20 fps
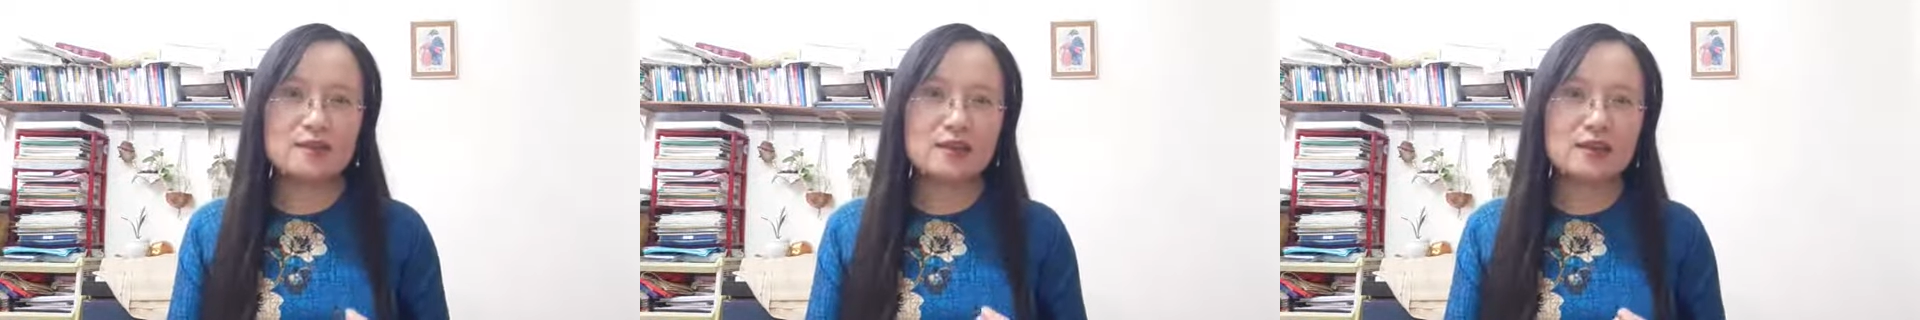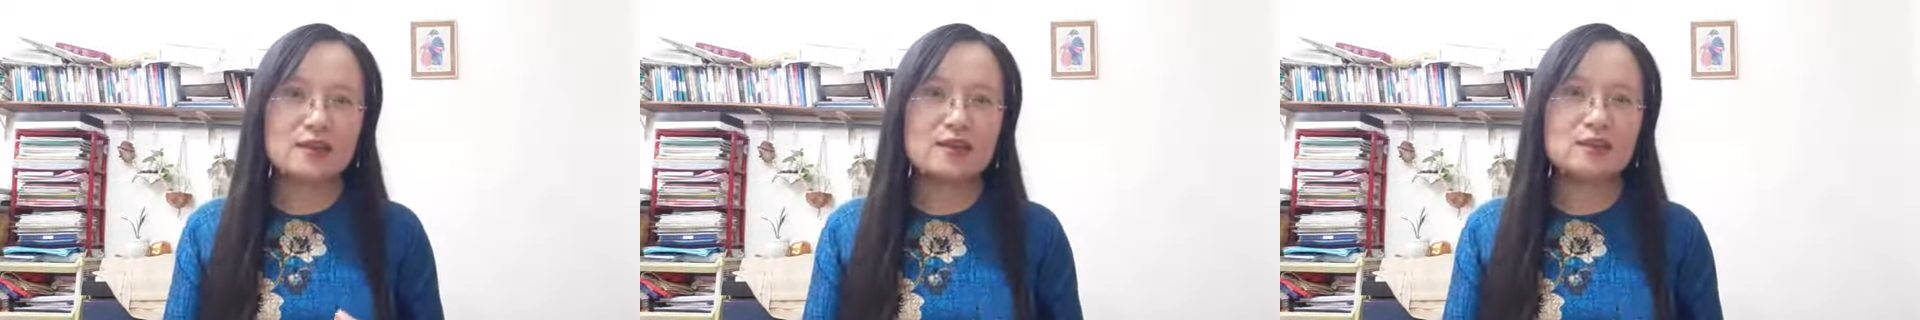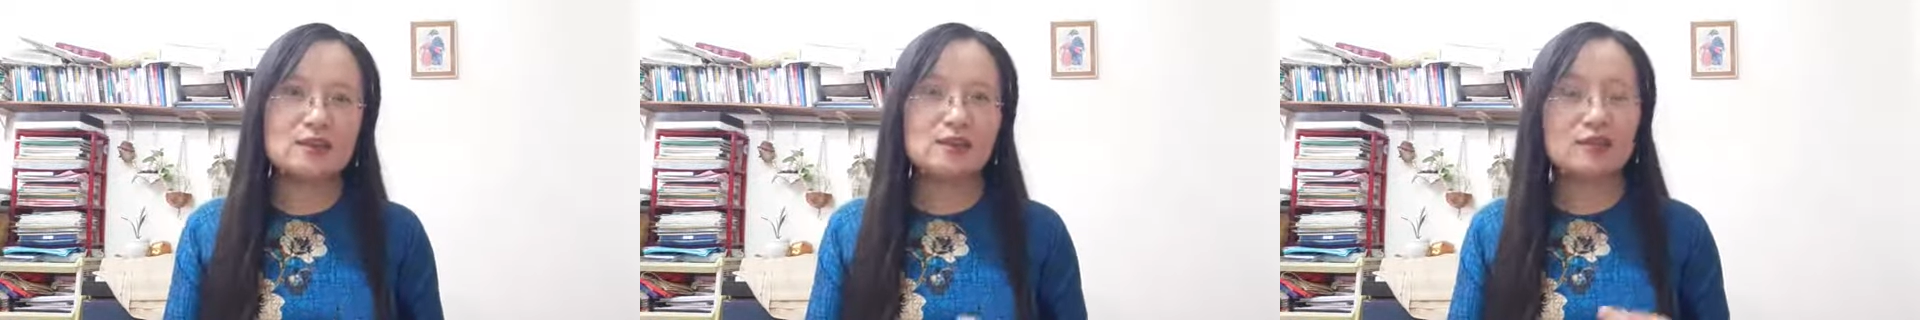
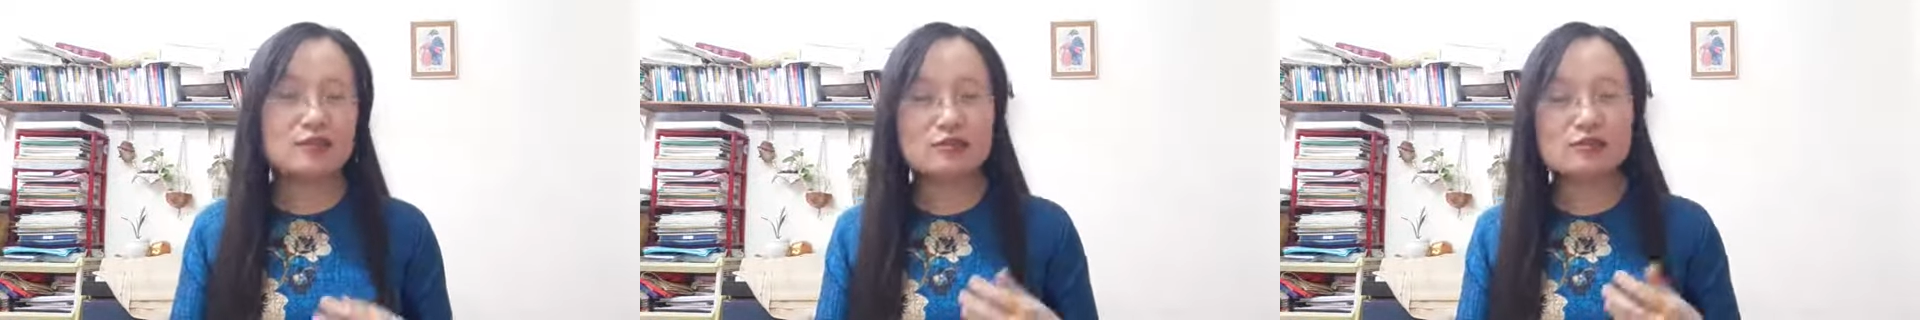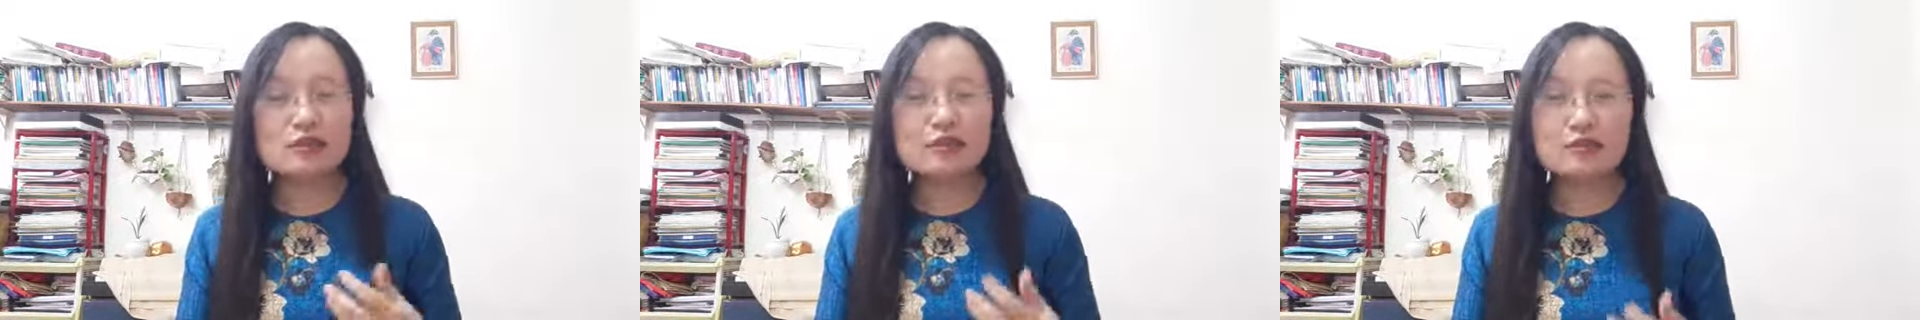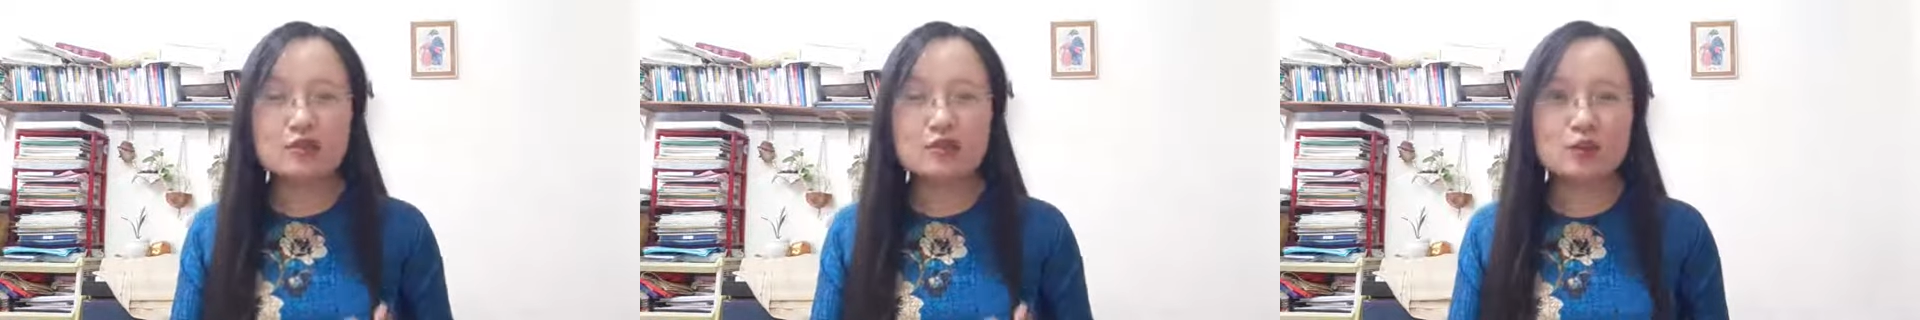cái người
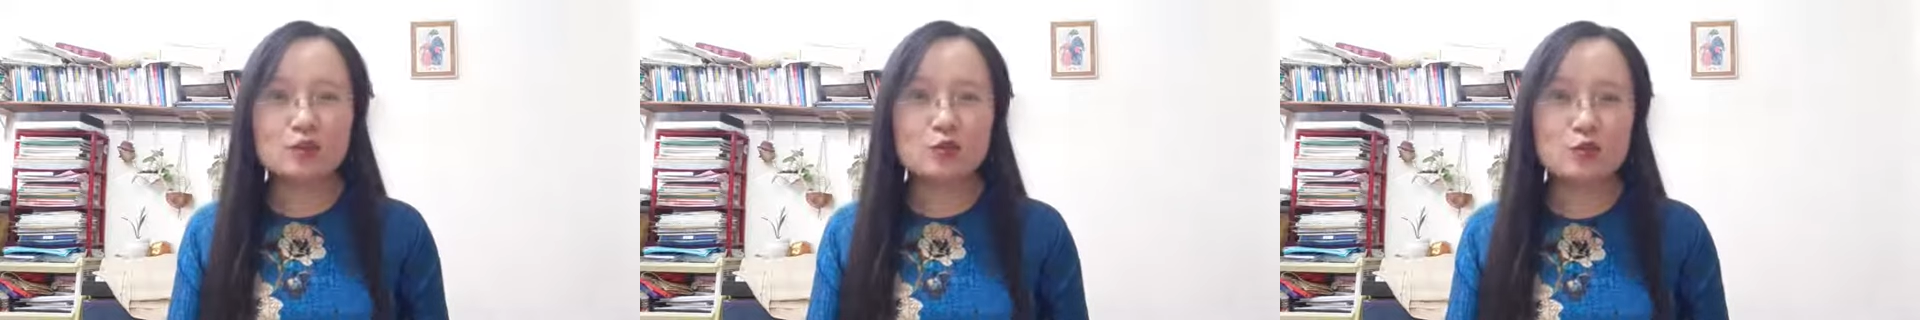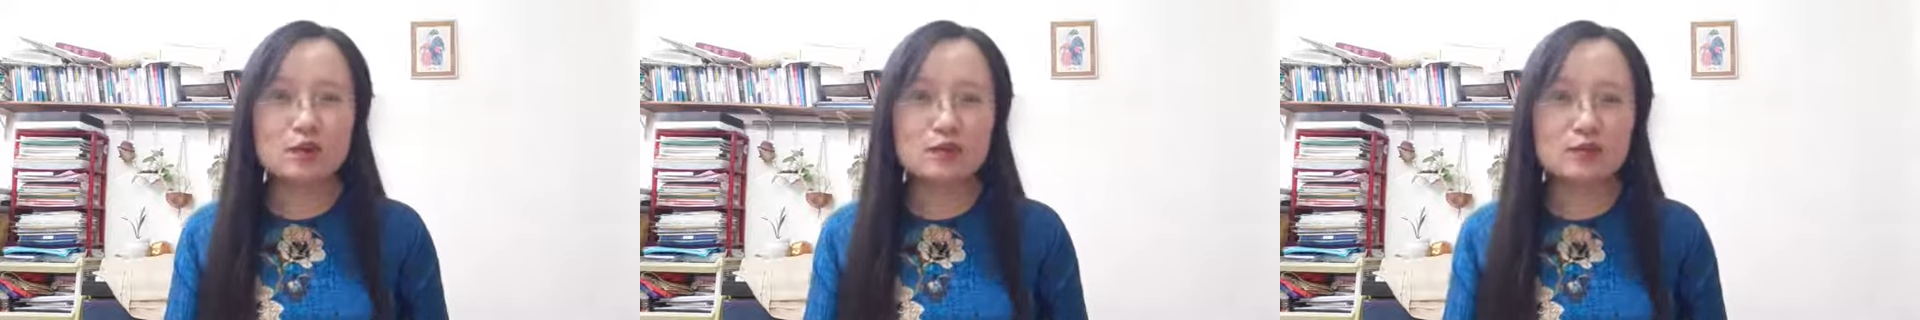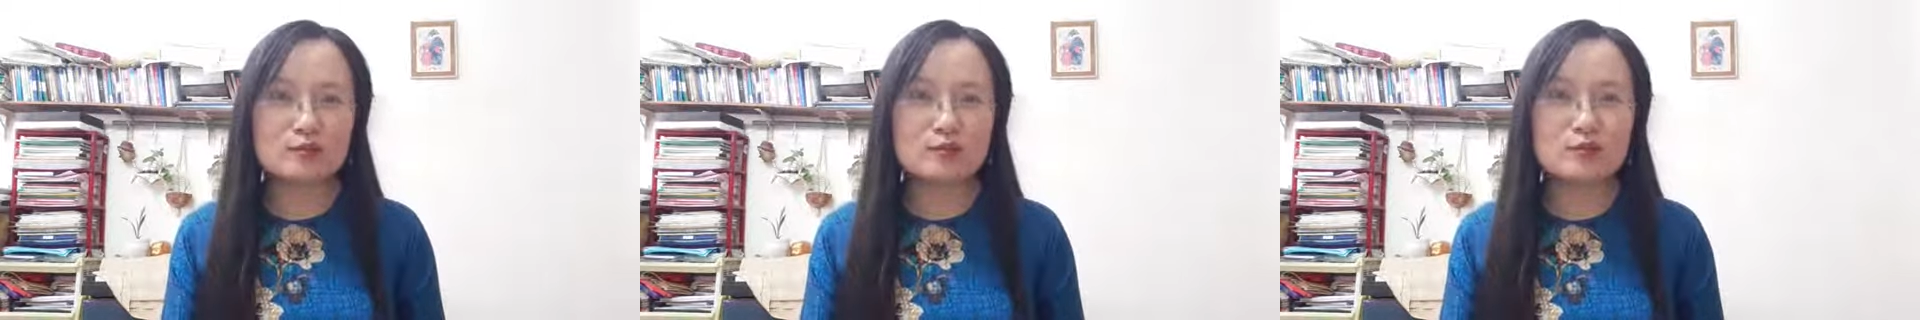thưởng thức nghệ thuật